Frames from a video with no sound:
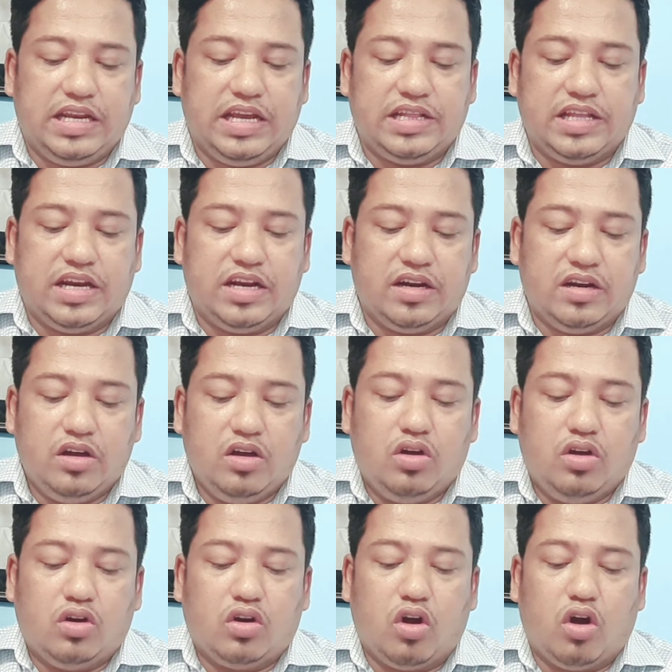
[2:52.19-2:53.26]
লেনদেন
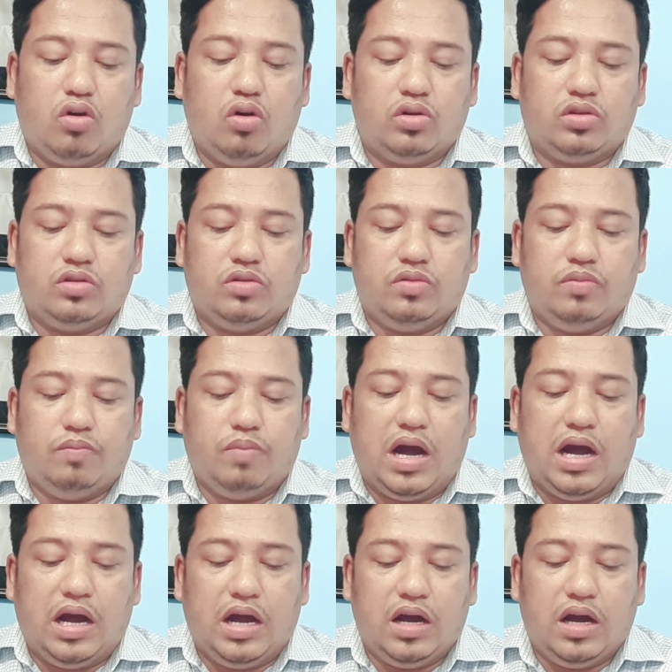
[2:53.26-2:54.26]
নগদ বা